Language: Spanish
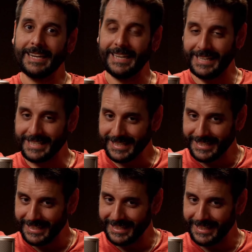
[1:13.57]
¿Crees
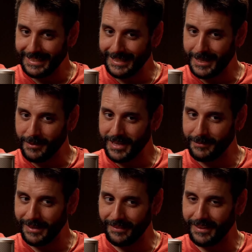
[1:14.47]
que en él
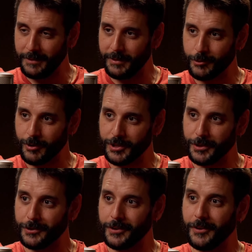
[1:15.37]
había verdad y
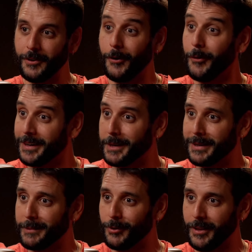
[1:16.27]
persuasión o era
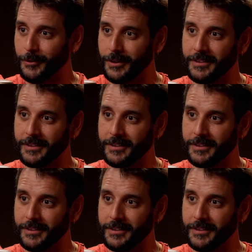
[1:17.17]
manipulador?